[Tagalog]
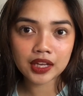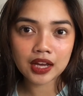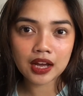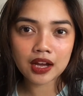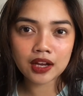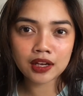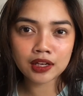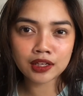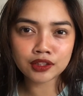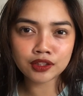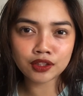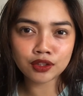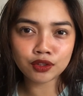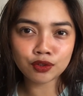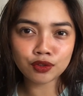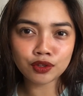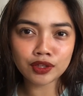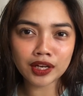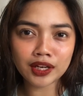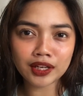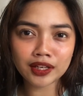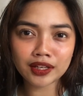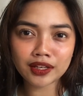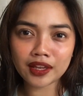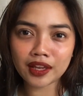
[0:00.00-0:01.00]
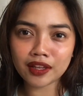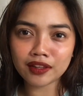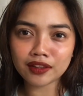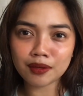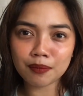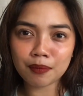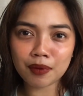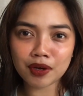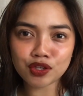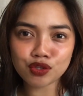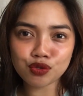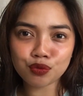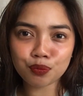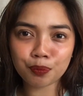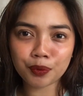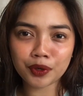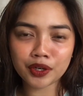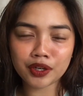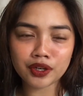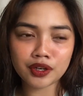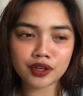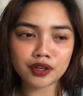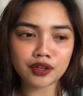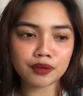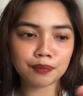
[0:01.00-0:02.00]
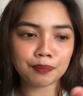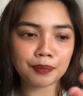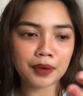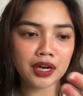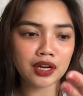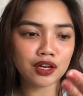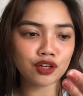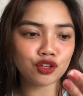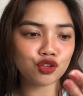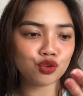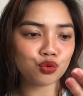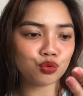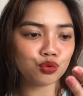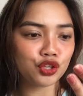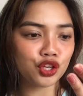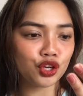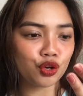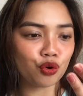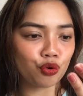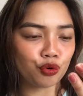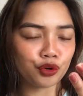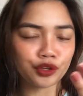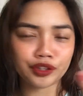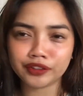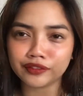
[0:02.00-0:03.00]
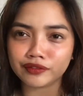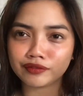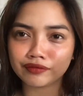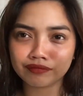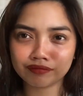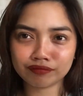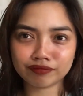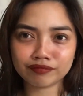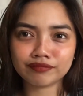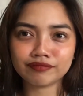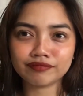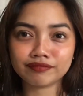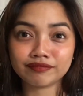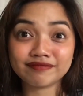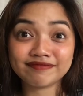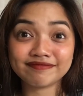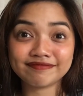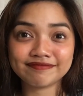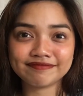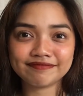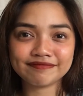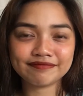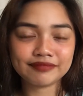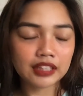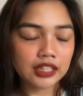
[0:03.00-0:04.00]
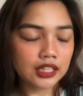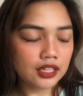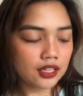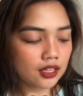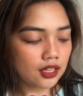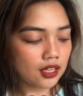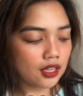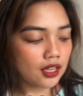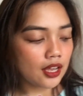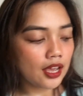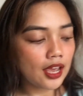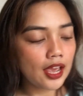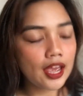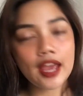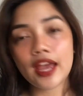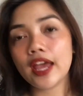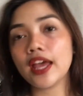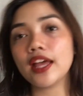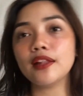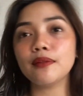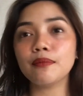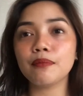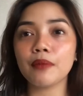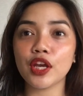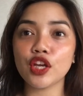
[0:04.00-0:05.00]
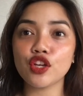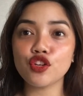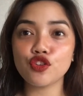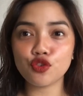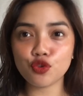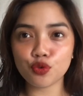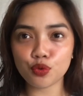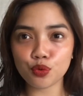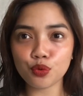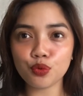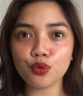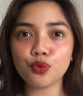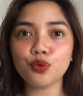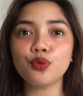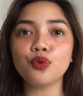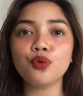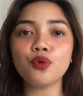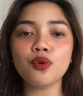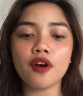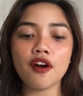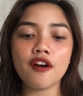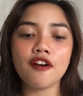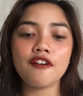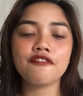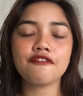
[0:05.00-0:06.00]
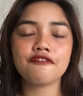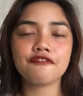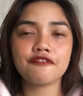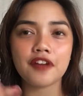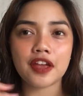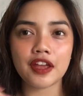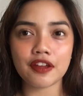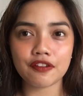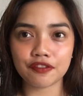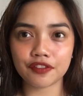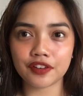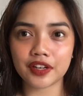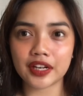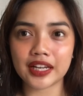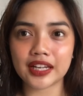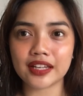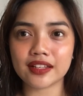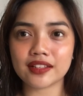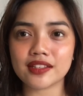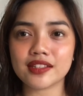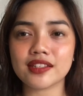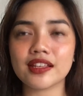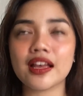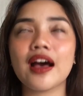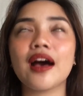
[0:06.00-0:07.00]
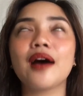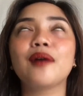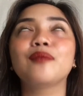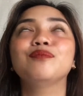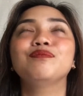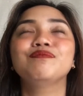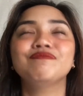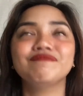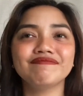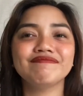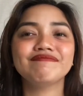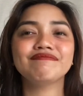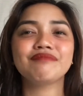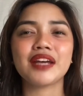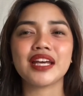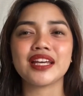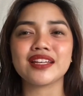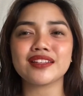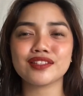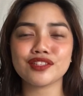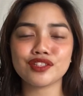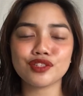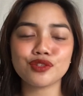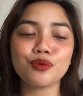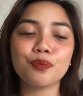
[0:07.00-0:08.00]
Ang ganda ng lalagyan, 'di ba? Super parang unicorn. And my new favorites. Mm, best.